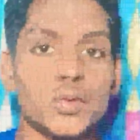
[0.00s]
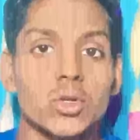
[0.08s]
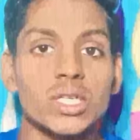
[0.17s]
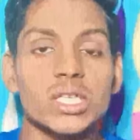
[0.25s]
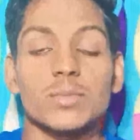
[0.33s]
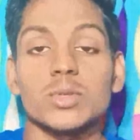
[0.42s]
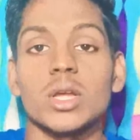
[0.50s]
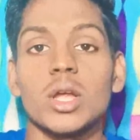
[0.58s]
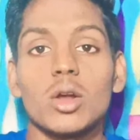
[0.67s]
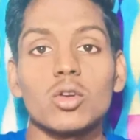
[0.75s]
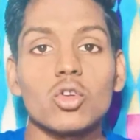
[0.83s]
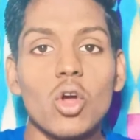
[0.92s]
प्राइस पॉइंट के हिसाब से
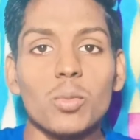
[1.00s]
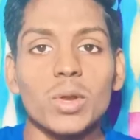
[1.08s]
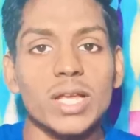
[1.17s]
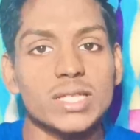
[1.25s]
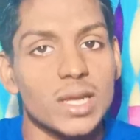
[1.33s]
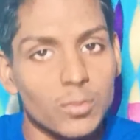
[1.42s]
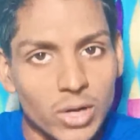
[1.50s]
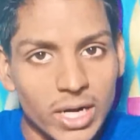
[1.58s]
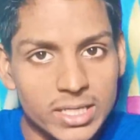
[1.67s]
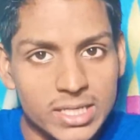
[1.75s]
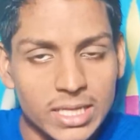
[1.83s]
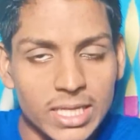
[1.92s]
टॉप क्लास का आपको
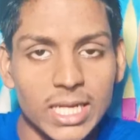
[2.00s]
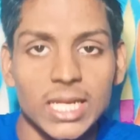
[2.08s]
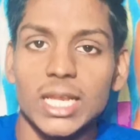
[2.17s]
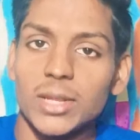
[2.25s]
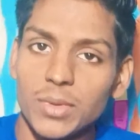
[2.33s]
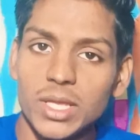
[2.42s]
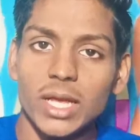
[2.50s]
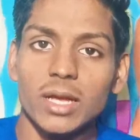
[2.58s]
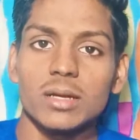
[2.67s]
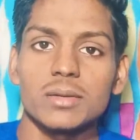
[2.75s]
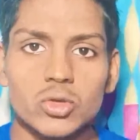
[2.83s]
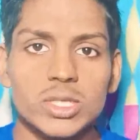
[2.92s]
डिजाइन देखने के लिए मिल जाएगा
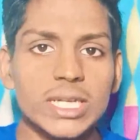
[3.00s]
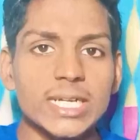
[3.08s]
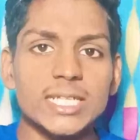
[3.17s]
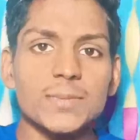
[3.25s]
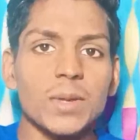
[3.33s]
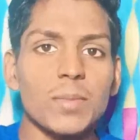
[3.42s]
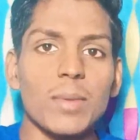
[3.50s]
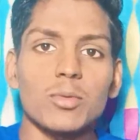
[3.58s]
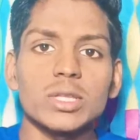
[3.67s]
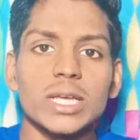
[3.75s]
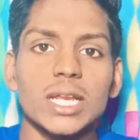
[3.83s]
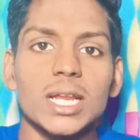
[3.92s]
तो इसके डिस्प्ले में आपको
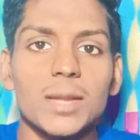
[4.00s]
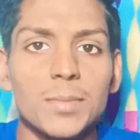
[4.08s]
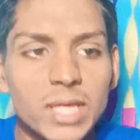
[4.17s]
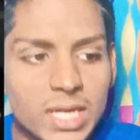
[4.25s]
देखने के लिए